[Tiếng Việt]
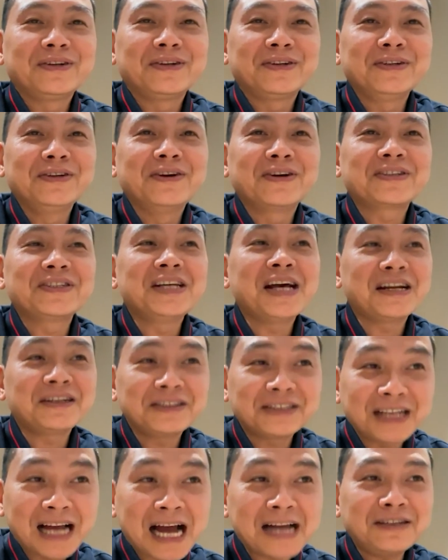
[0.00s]
được
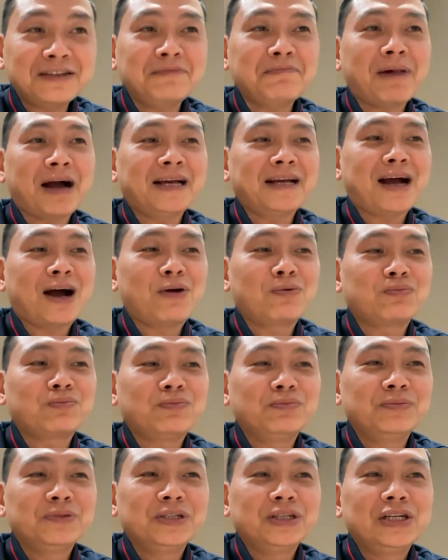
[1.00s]
nhận ra những bài
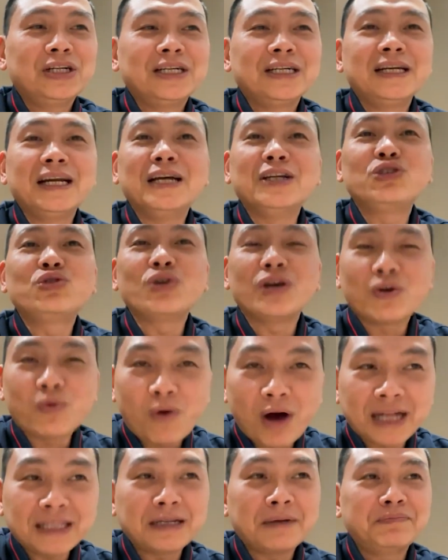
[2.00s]
học để chuyển
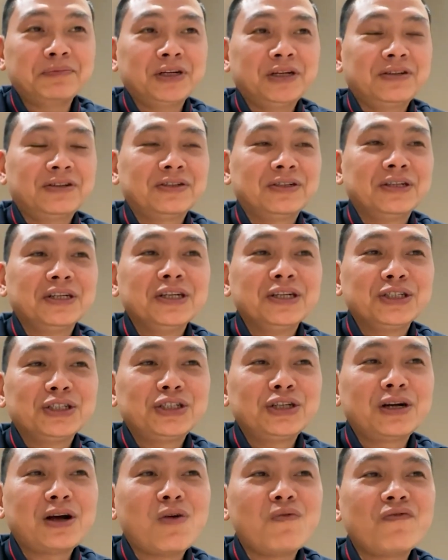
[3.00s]
hóa tâm thức.
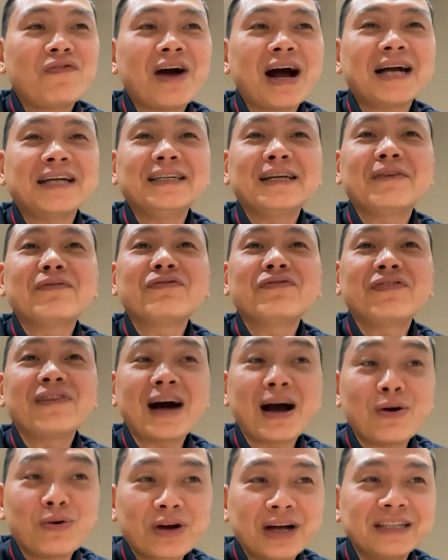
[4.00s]
Chứ không phải là
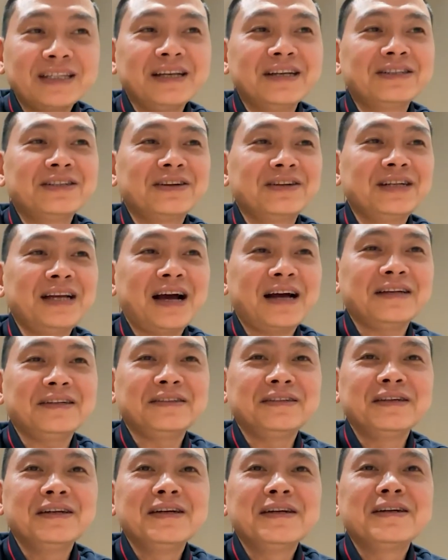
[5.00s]
vào cái thế giới
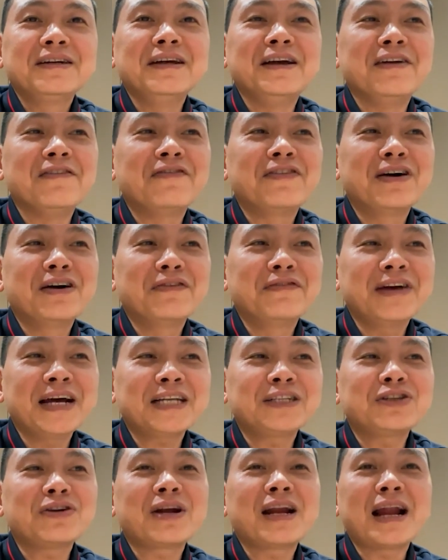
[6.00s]
này để vơ
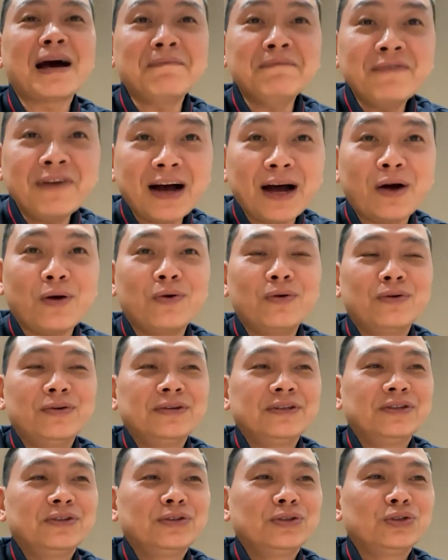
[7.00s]
vét cho lắm vào,
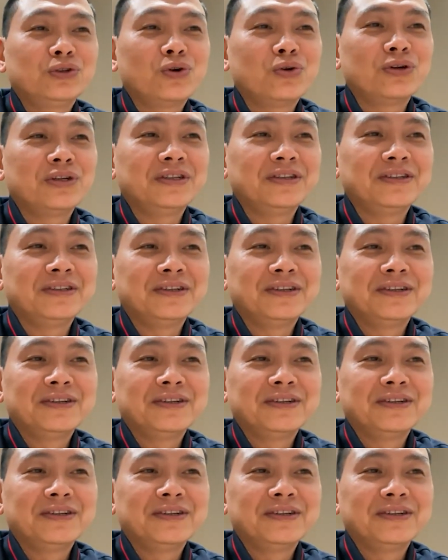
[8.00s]
rồi